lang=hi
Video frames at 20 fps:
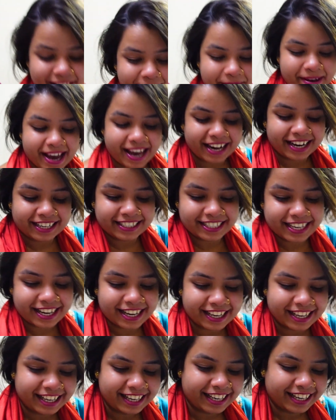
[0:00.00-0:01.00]
प्यारा सा
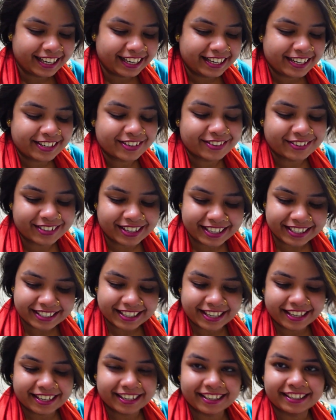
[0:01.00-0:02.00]
क्या मतलब
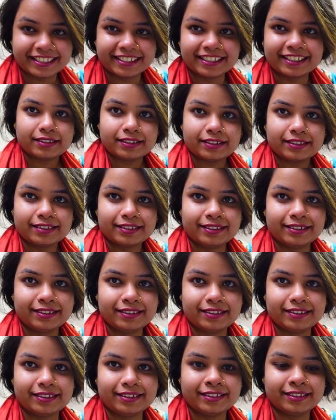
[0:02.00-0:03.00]
था ये एक
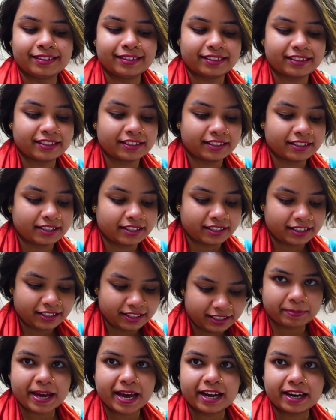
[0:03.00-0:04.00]
हस्बैंड भी है कुत्ता भी है
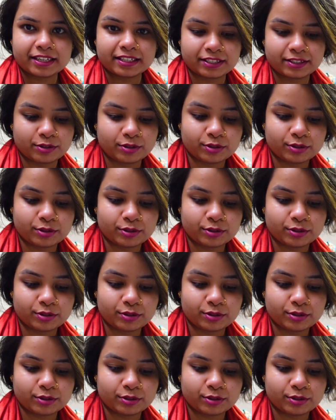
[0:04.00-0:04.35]
प्यारा सा